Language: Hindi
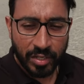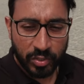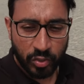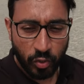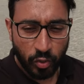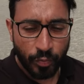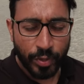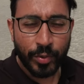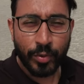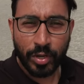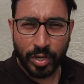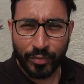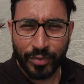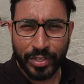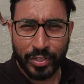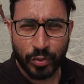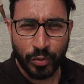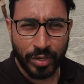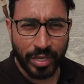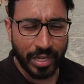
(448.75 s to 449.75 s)
तो फिर वो
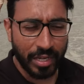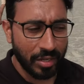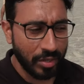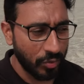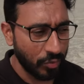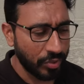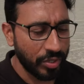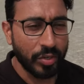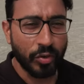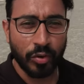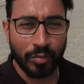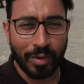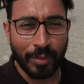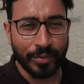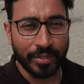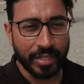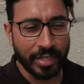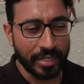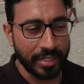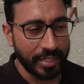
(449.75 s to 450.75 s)
कन्विंस हो गया और उसने ड्रोन
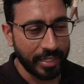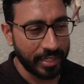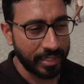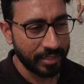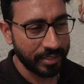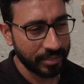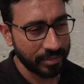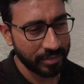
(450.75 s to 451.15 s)
वापस कर दिया